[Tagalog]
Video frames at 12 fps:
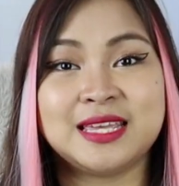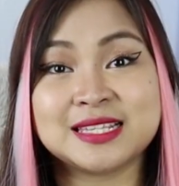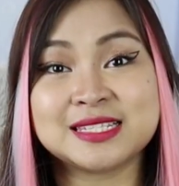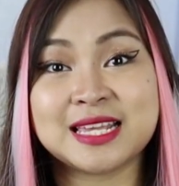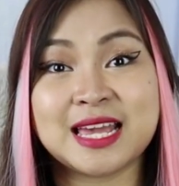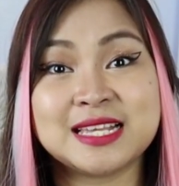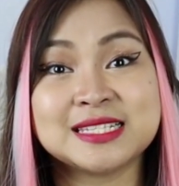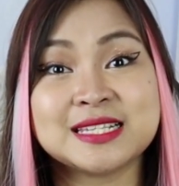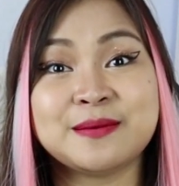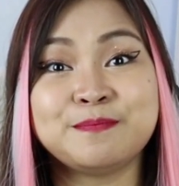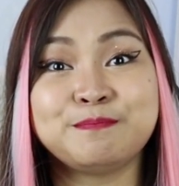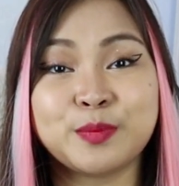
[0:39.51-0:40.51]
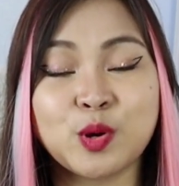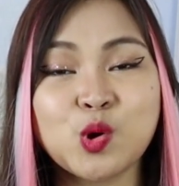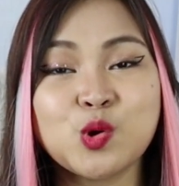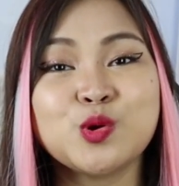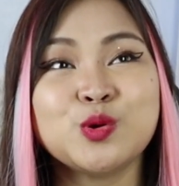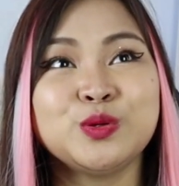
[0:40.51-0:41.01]
Yes guys,
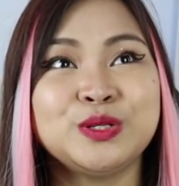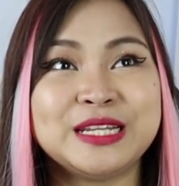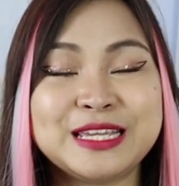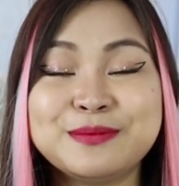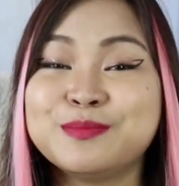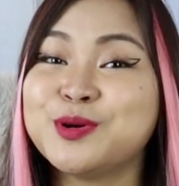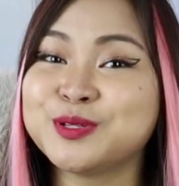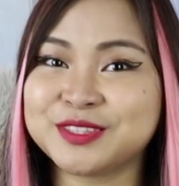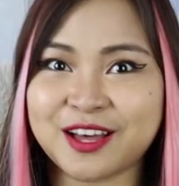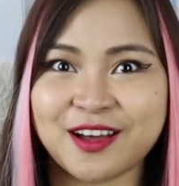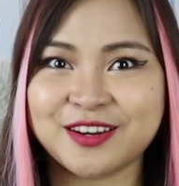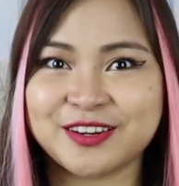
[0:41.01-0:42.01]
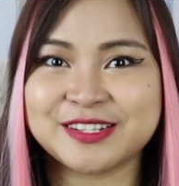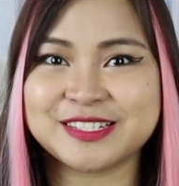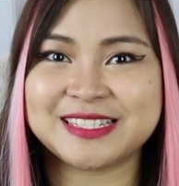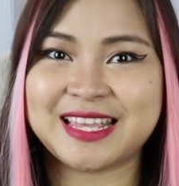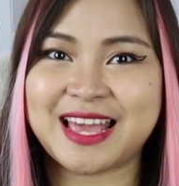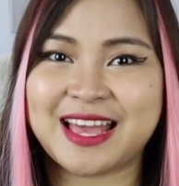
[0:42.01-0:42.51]
10,000
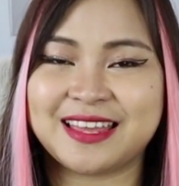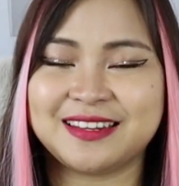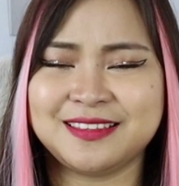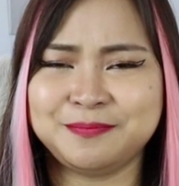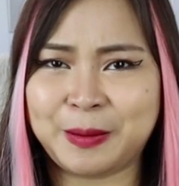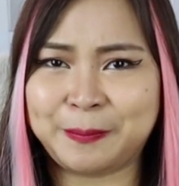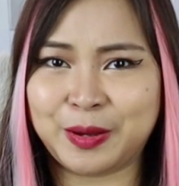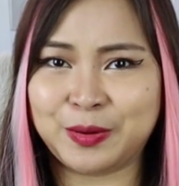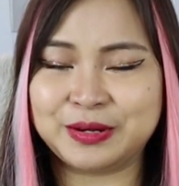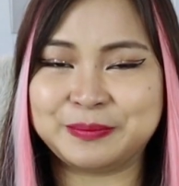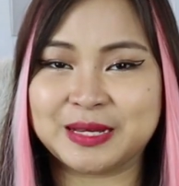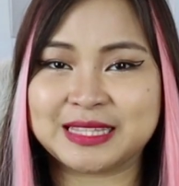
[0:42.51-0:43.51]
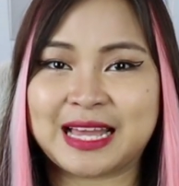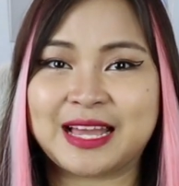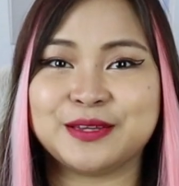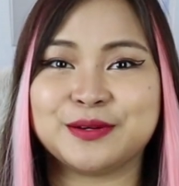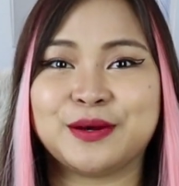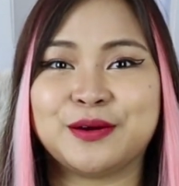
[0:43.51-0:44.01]
dollars yan. And papahuli ba
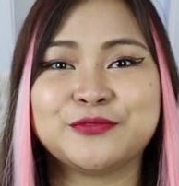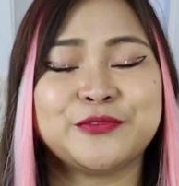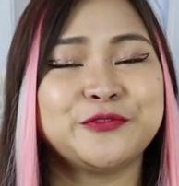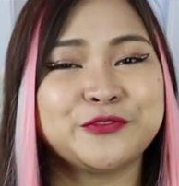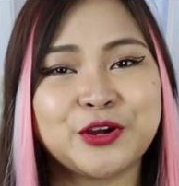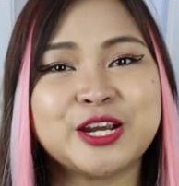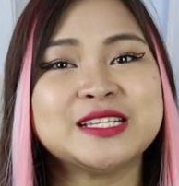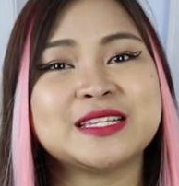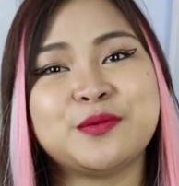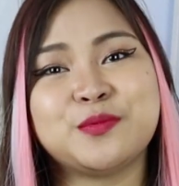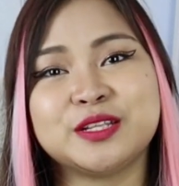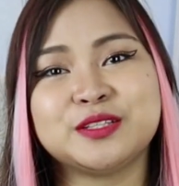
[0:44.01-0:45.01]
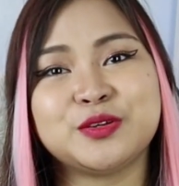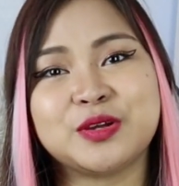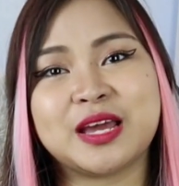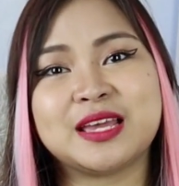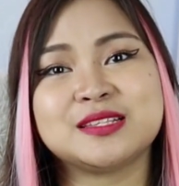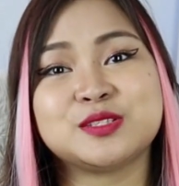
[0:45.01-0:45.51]
tayo? Of course, I want you
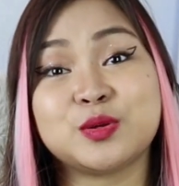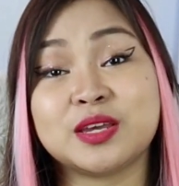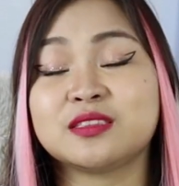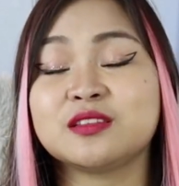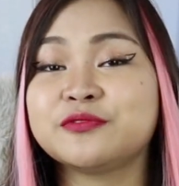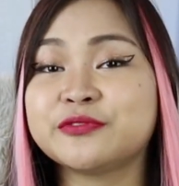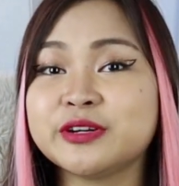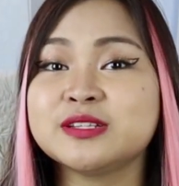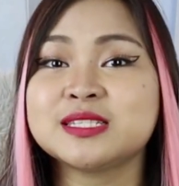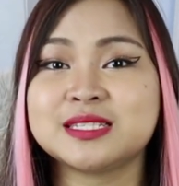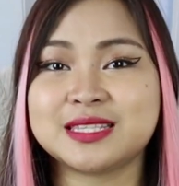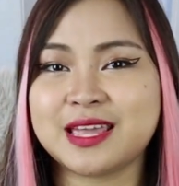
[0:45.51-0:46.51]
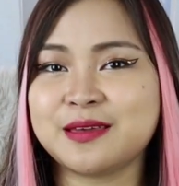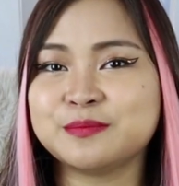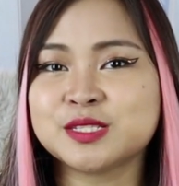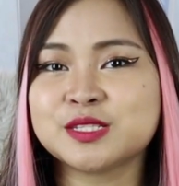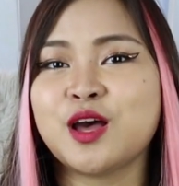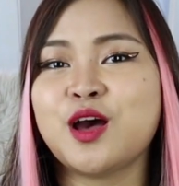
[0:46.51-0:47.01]
guys to get the first
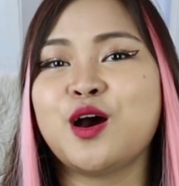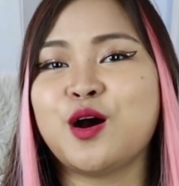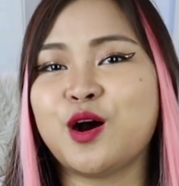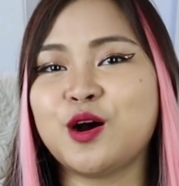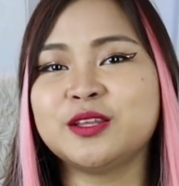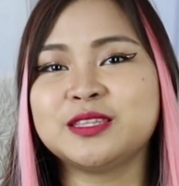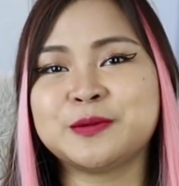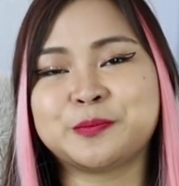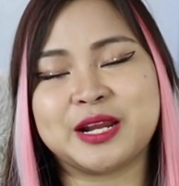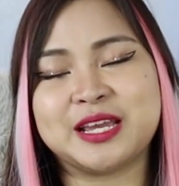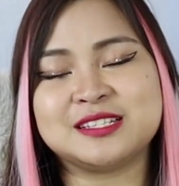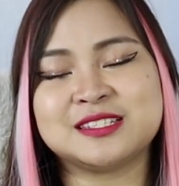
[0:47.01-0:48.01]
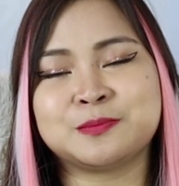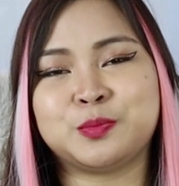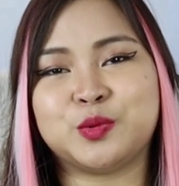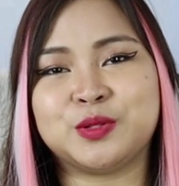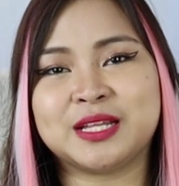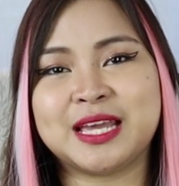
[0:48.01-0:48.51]
dibs on the prize
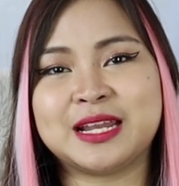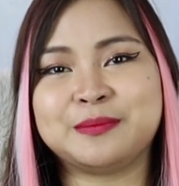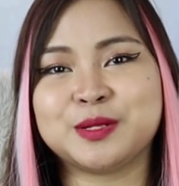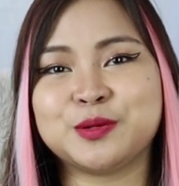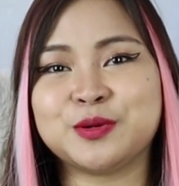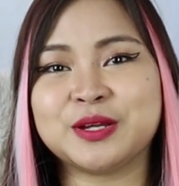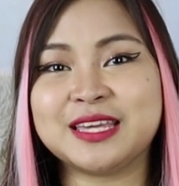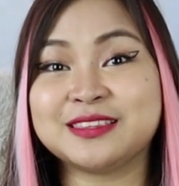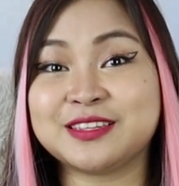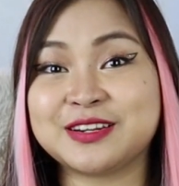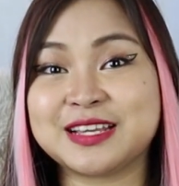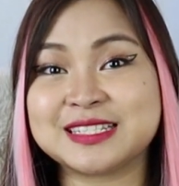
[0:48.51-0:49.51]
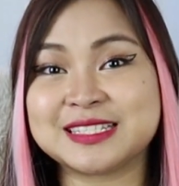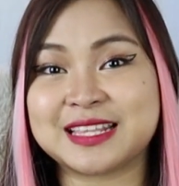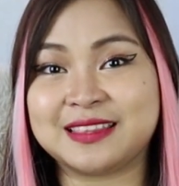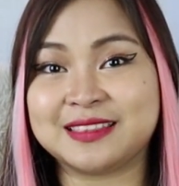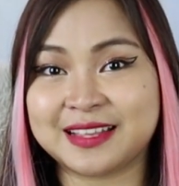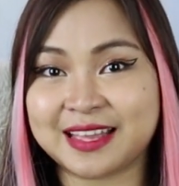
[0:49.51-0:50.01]
pool. Kaya naman kung
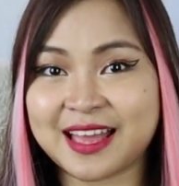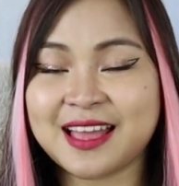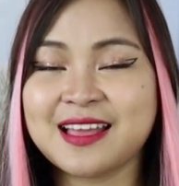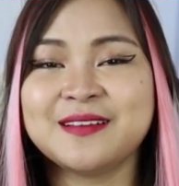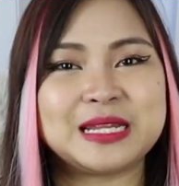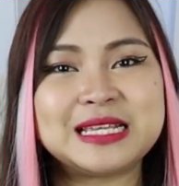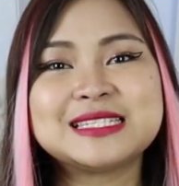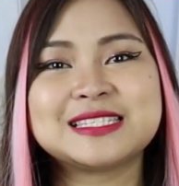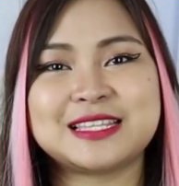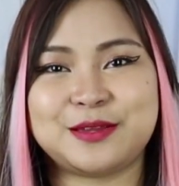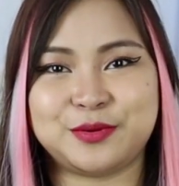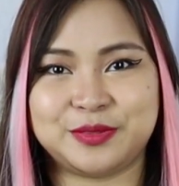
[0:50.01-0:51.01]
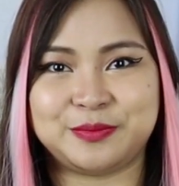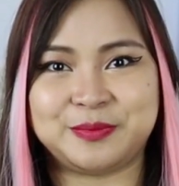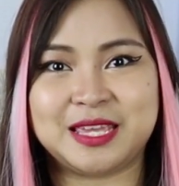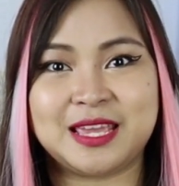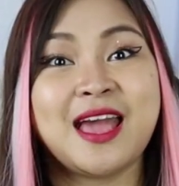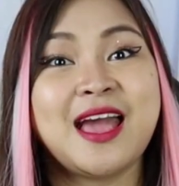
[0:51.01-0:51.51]
interested ka, please stay with
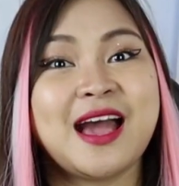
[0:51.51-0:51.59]
me